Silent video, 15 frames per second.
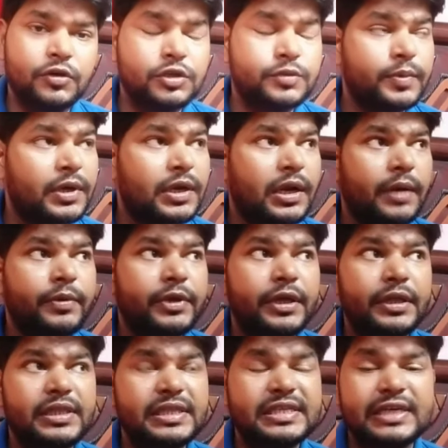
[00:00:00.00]
उस पर अभी
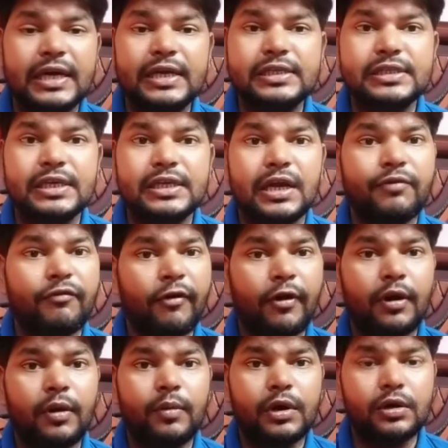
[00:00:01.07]
चालीस हज़ार
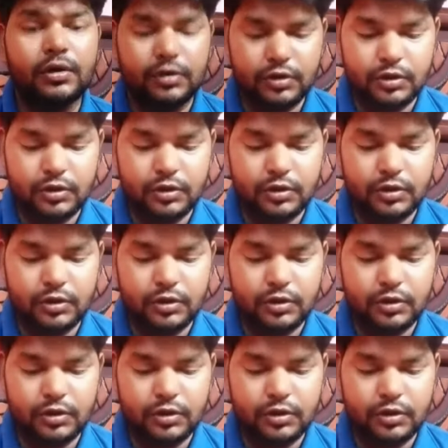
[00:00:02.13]
फॉलोवर